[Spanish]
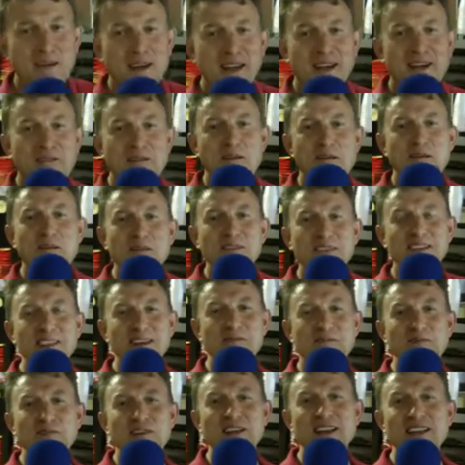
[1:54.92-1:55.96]
Venga, vamos a ver si
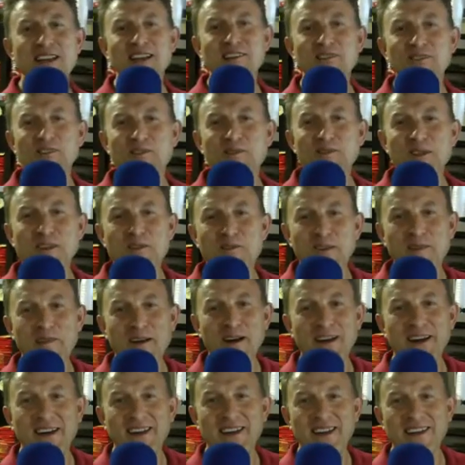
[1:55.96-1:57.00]
damos caña a de
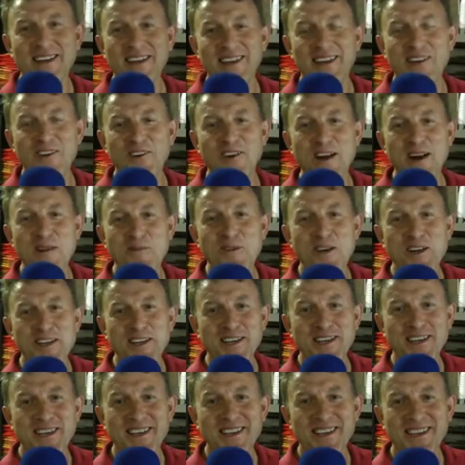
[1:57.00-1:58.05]
Villanueva y lo ganamos
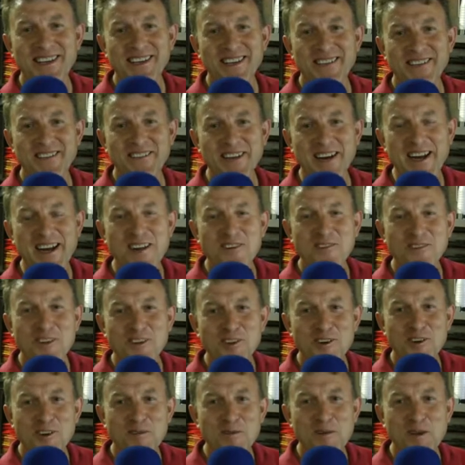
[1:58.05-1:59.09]
allí. Verá qué
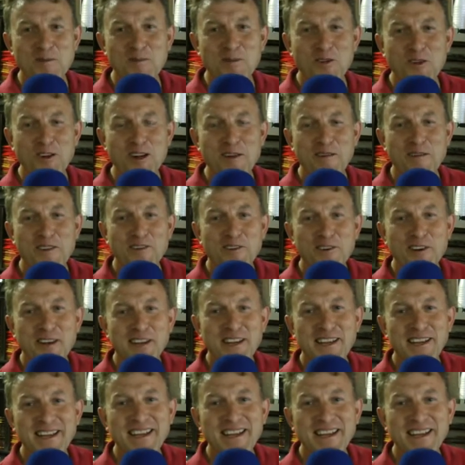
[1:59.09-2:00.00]
contentos nos venimos los calvazones.